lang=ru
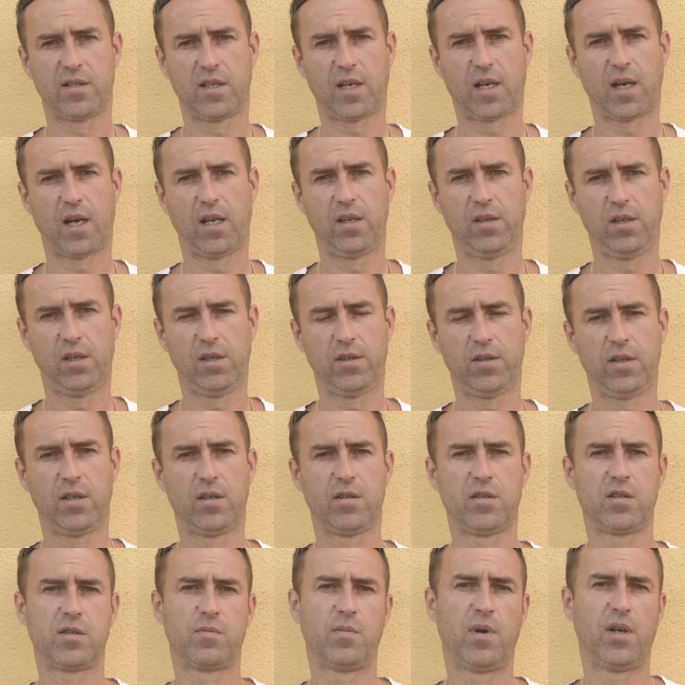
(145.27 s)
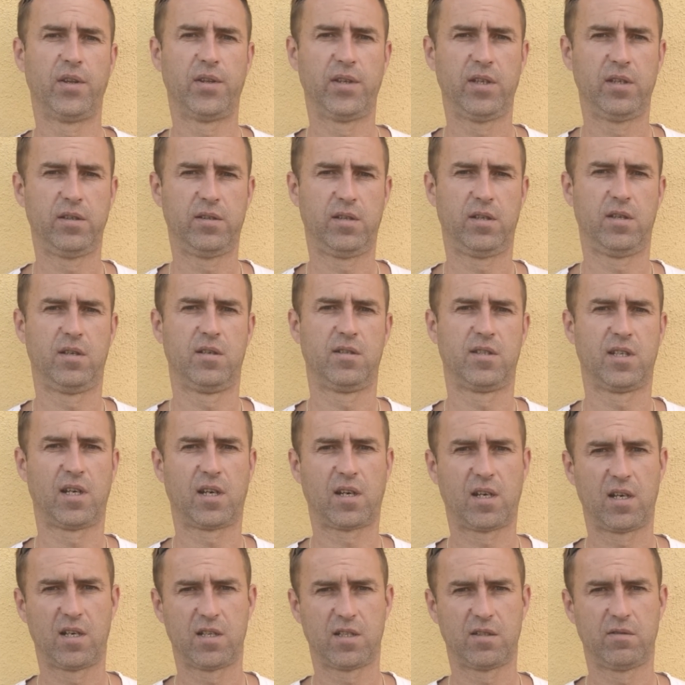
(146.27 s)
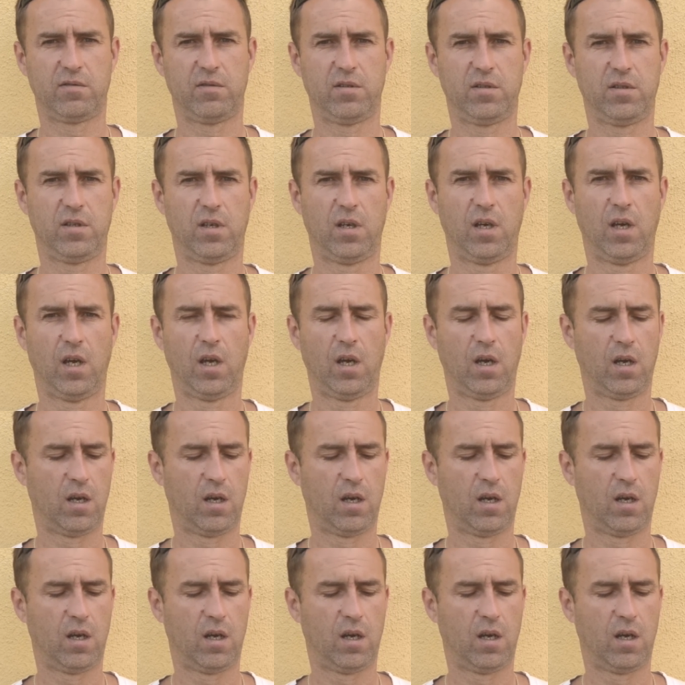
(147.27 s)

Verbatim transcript: Заходите, смотрите, заказывайте.